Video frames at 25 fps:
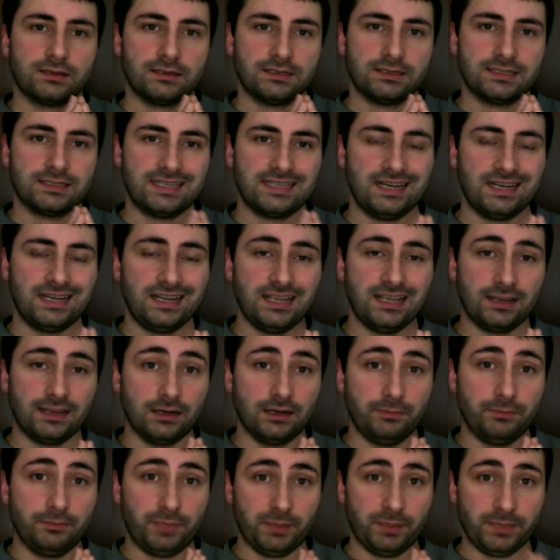serían
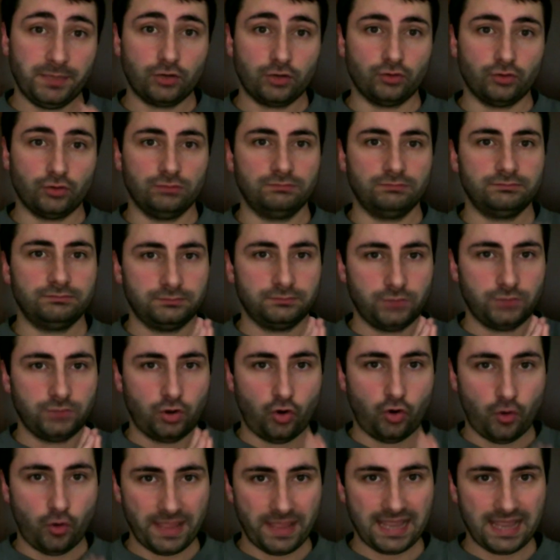el primero,
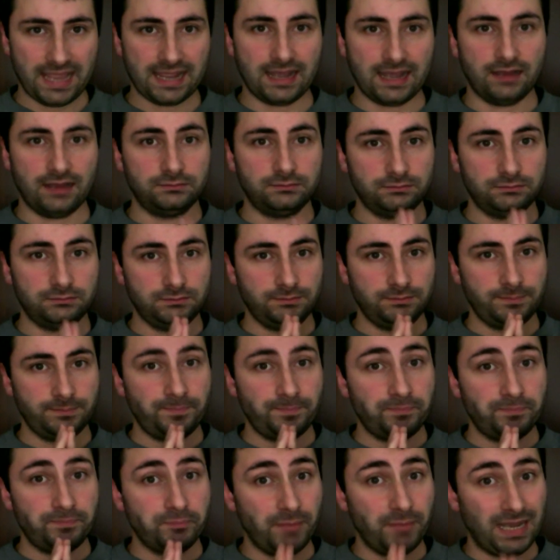omega
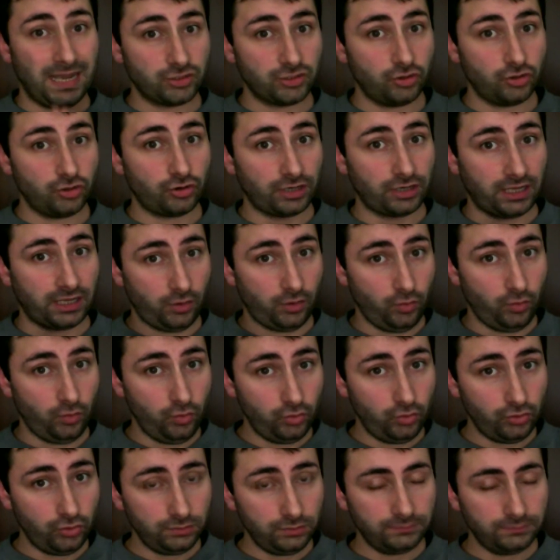mayor que
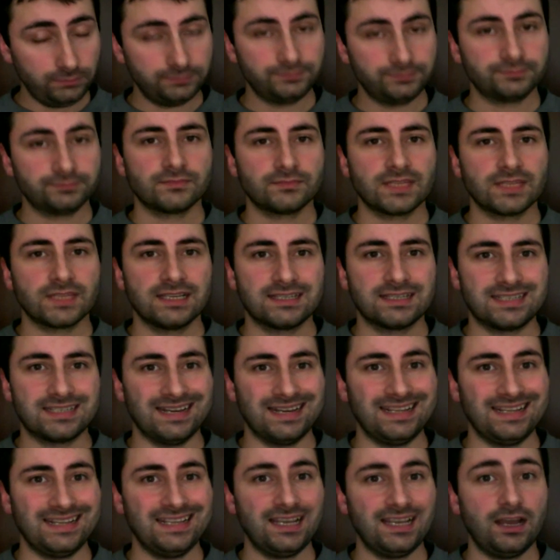1,
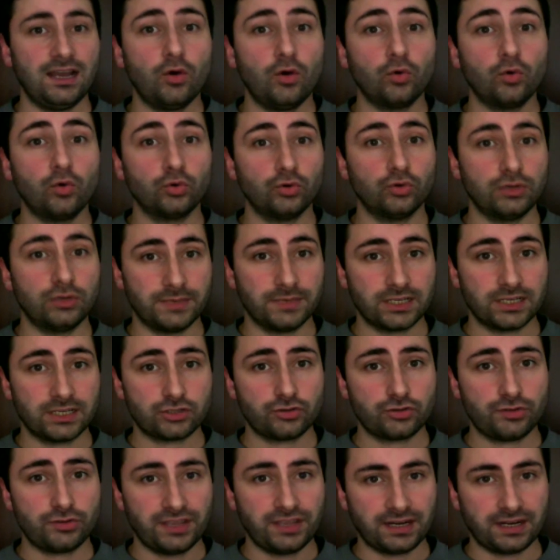sería un
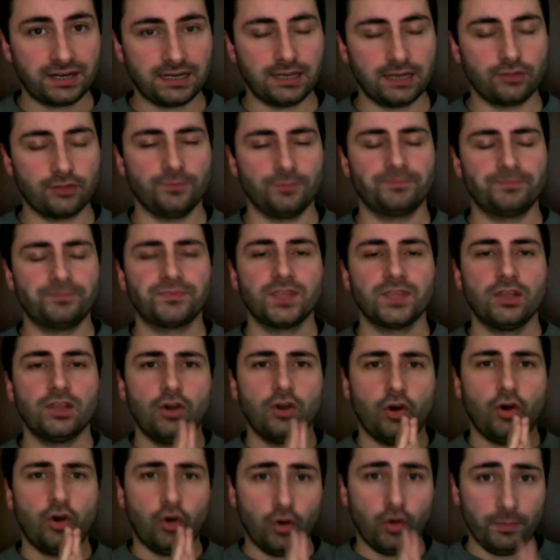universo cerrado.
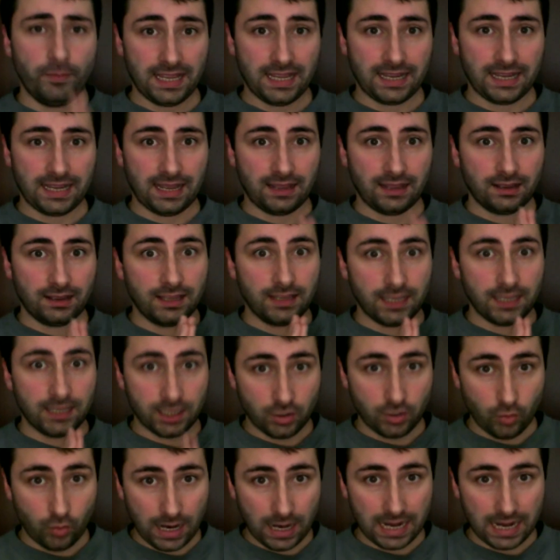Omega
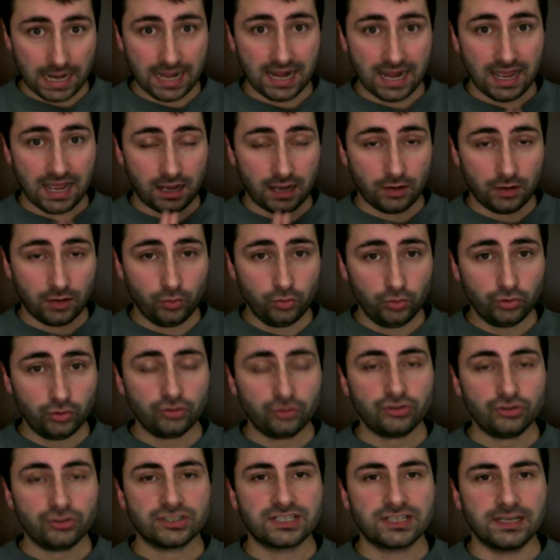igual a
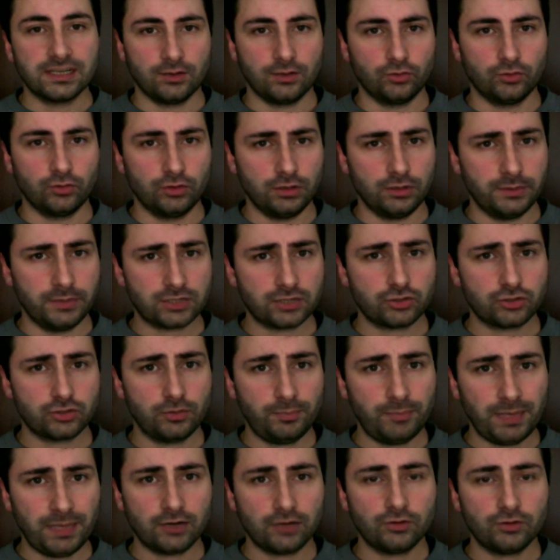1 sería un universo
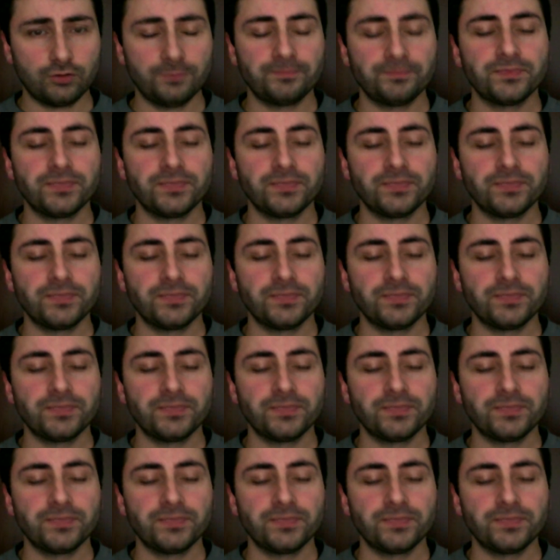plano